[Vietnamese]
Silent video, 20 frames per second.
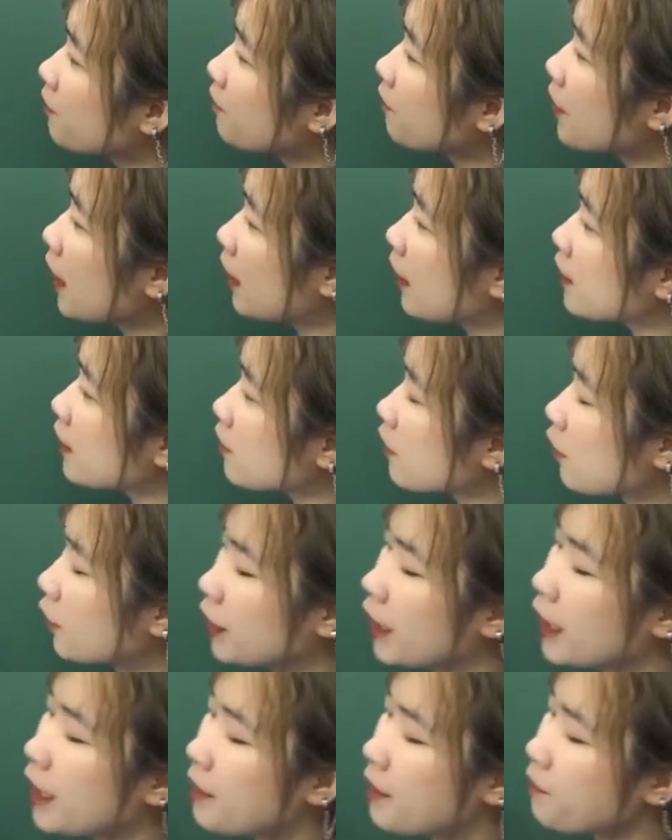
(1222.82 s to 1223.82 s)
nhất hết sức có
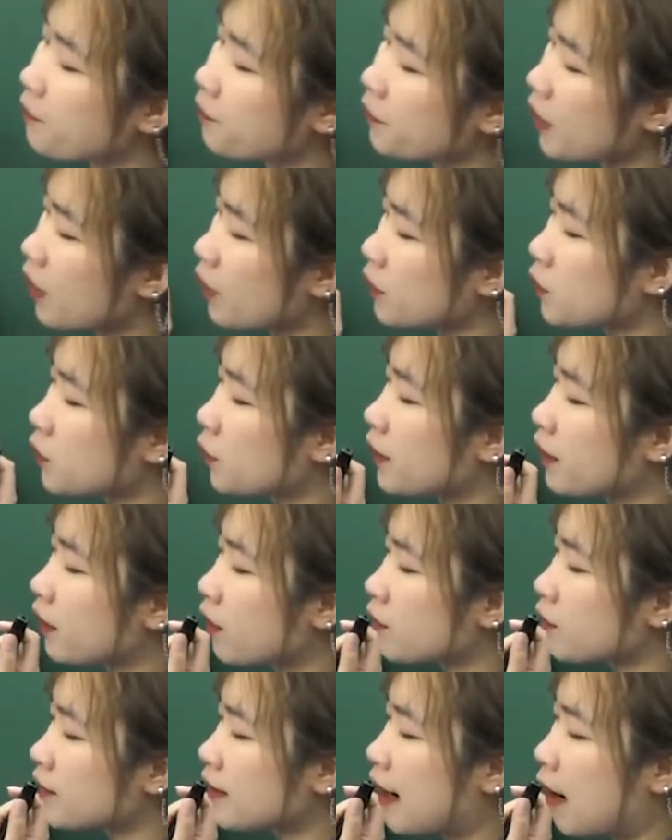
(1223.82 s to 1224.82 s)
thể từ đến
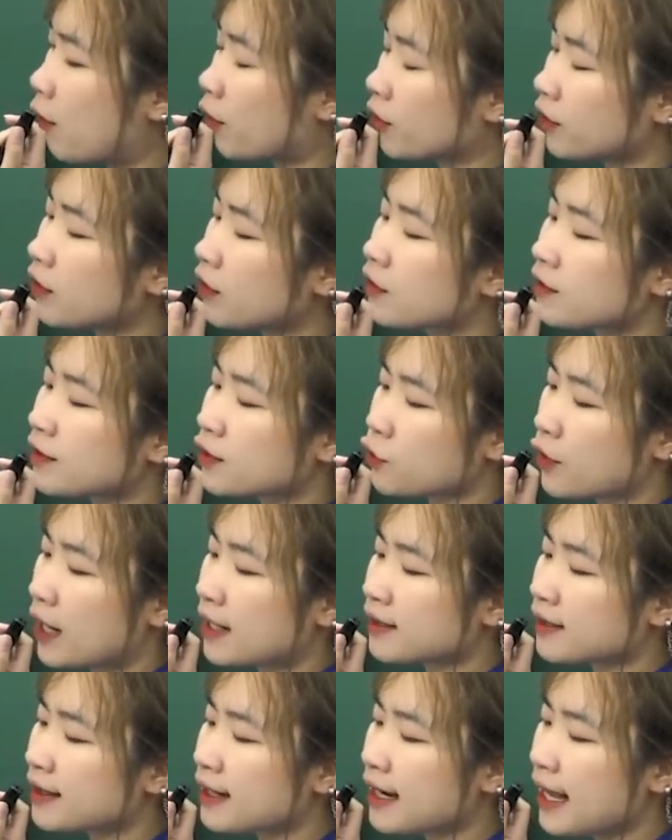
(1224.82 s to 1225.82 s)
câu 6 có từ
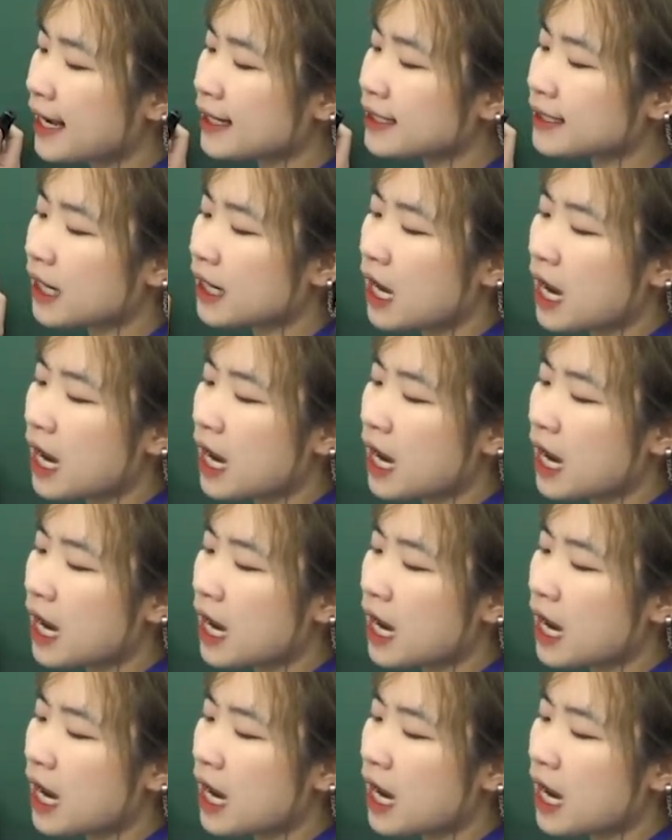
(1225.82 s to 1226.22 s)
translate